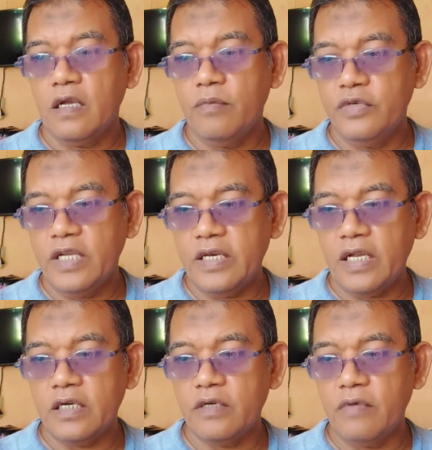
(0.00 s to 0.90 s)

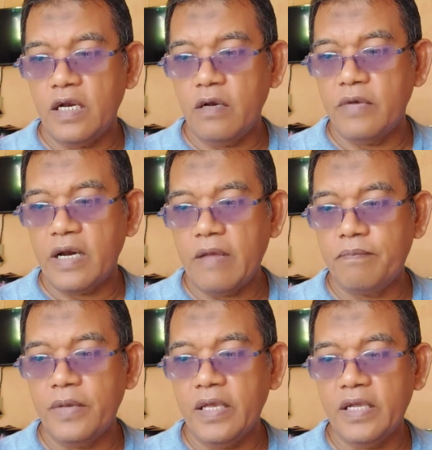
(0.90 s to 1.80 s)
Kemudian yang kedua nomor
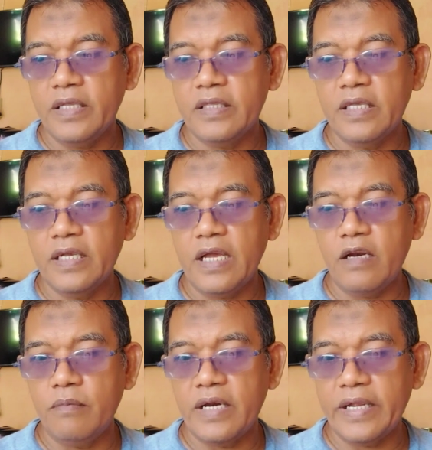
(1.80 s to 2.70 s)
HP, ketika
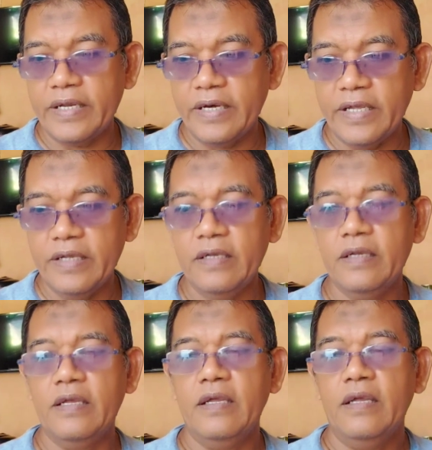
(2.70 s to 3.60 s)
nomor rekening.